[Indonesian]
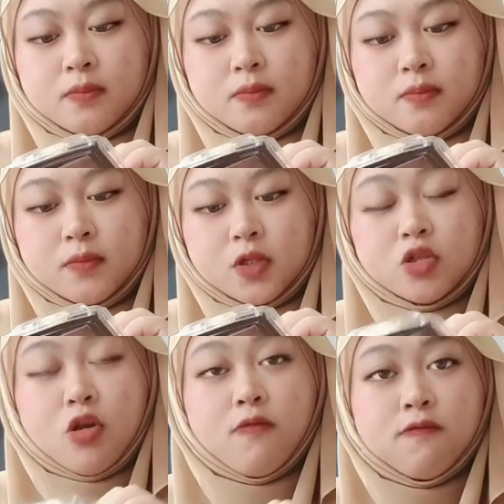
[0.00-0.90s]

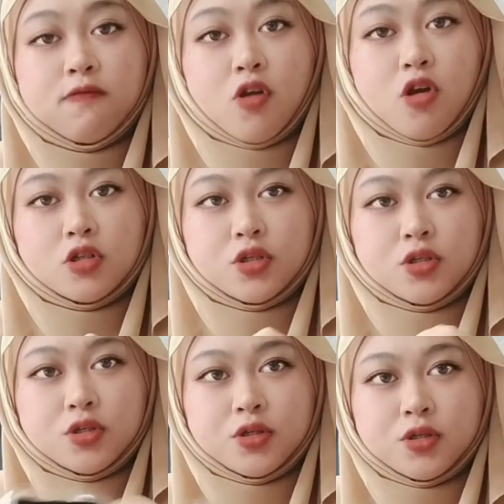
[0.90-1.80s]
soft frost
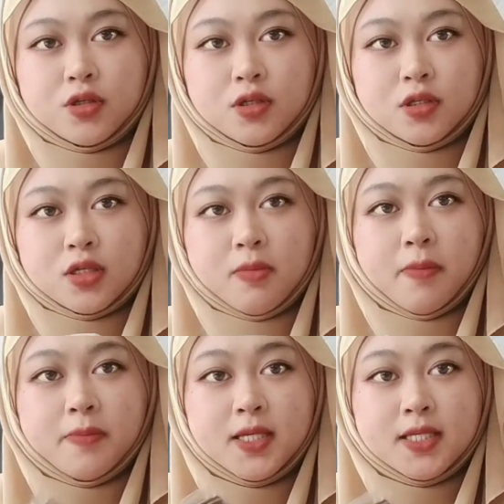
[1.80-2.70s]
sebab
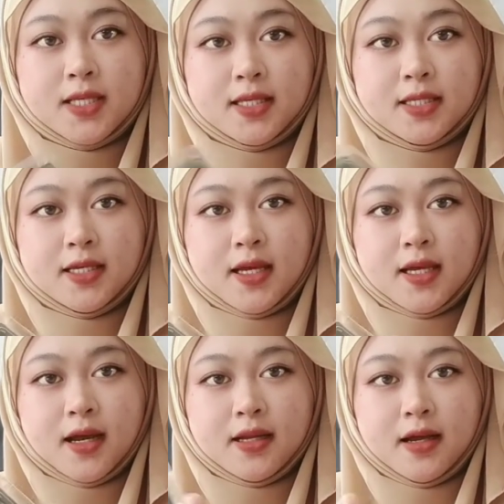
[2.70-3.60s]
ini saja yang ada